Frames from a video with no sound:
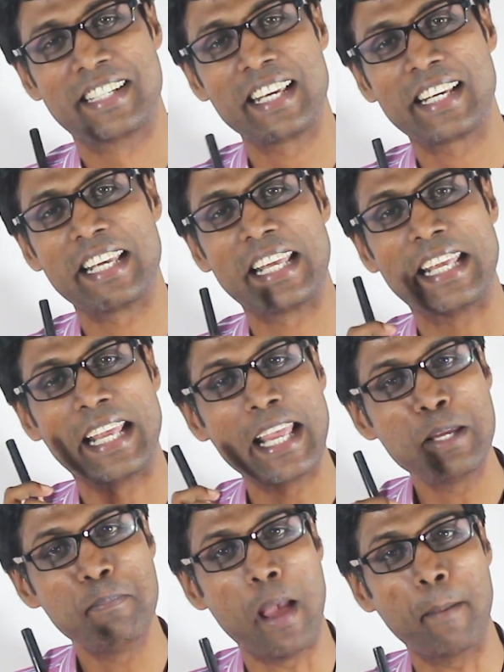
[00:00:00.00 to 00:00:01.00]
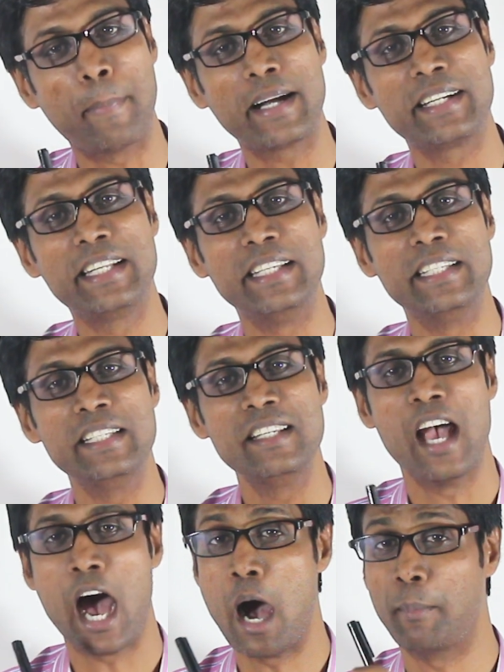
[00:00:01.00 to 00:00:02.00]
ঠিক এই ব্যাপারটি
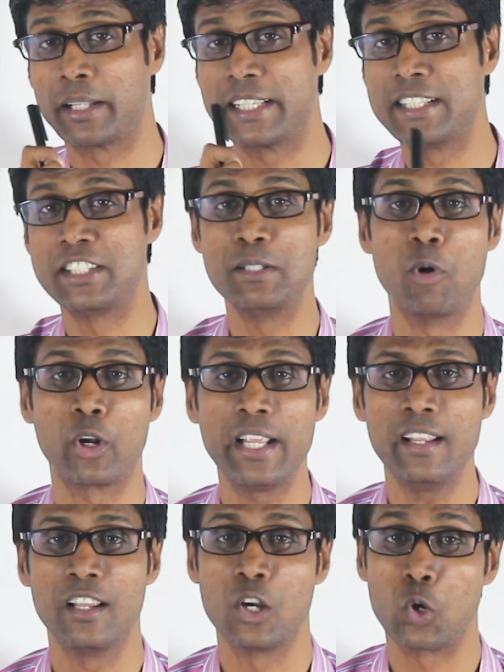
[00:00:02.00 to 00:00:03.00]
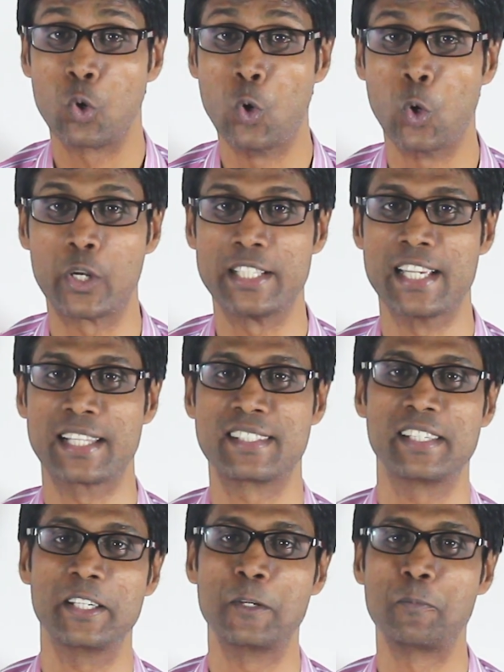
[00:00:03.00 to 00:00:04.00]
আমাদের জীবনে ঘটে
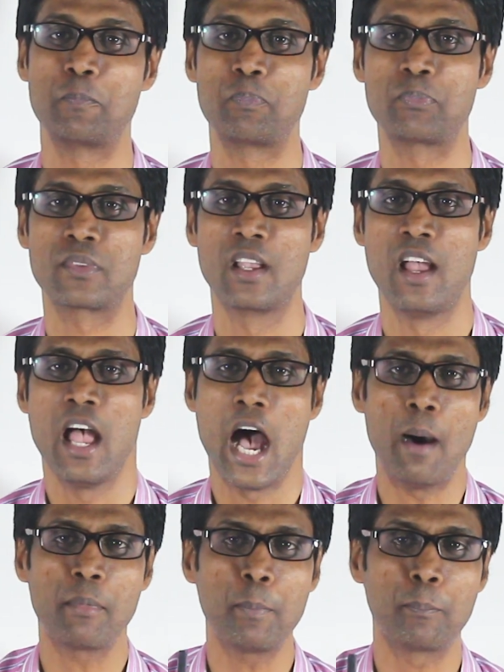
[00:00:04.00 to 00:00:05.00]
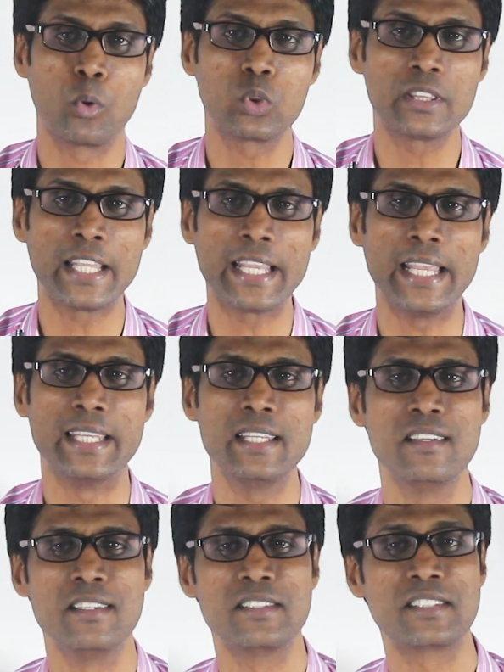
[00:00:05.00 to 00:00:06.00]
যাচ্ছে আমরা প্রত্যেকেই
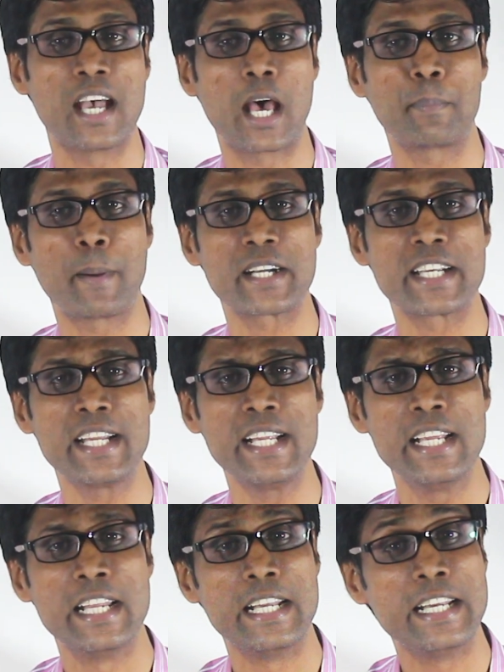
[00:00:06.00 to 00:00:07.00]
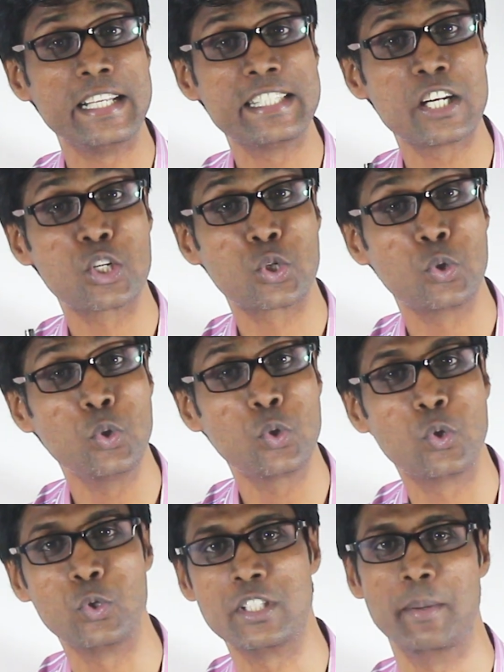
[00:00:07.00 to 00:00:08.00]
চারপাশে নিজের সুখ
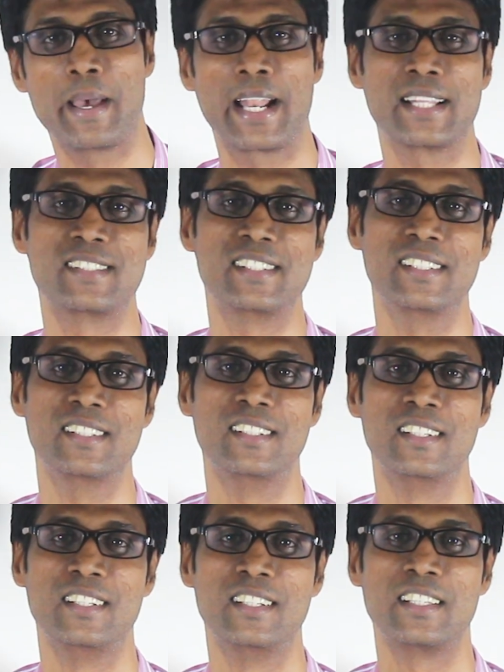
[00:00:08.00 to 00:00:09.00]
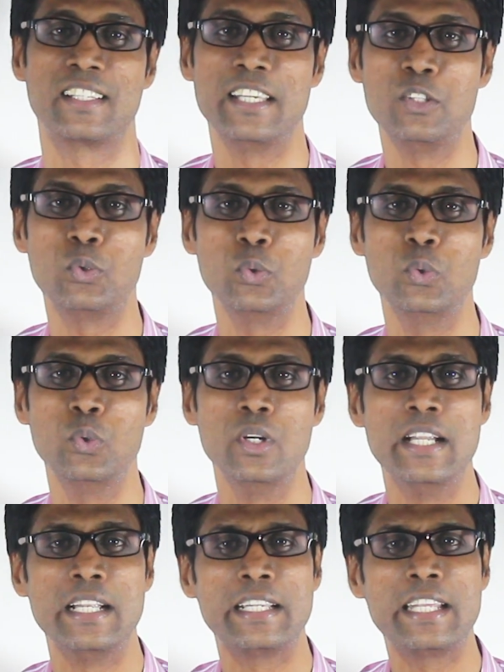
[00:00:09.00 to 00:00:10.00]
খুঁজে বেড়াচ্ছি কিন্তু
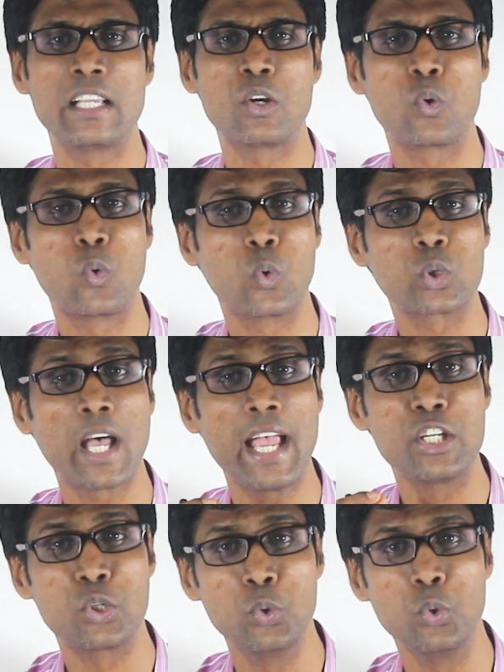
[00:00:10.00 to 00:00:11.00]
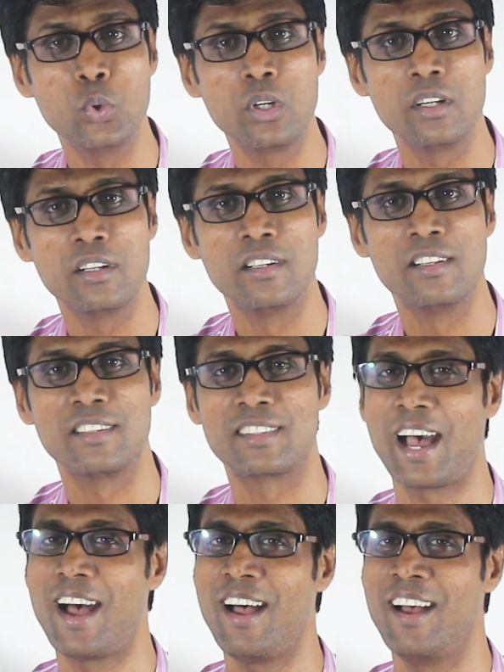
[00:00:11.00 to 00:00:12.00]
ঠিক কোথায় সুখ
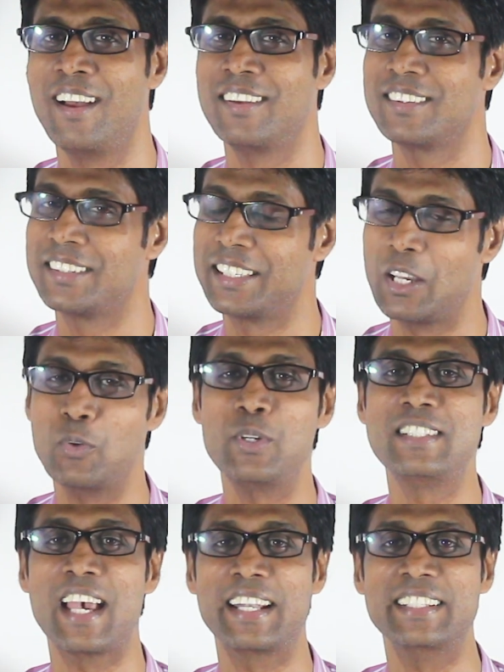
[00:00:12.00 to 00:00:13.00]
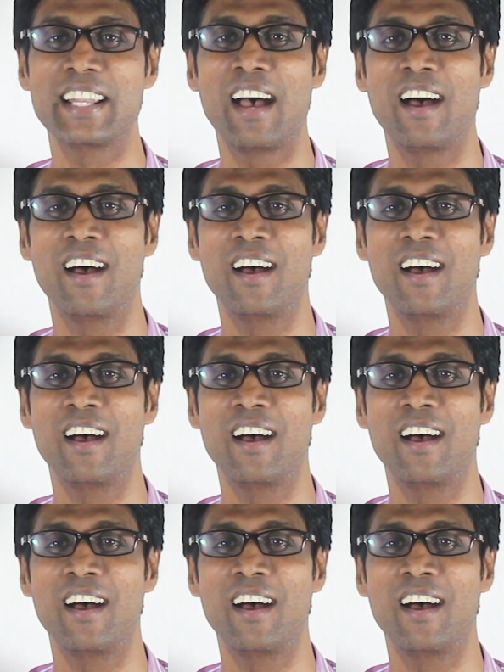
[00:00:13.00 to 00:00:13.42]
তা কেউই জানি না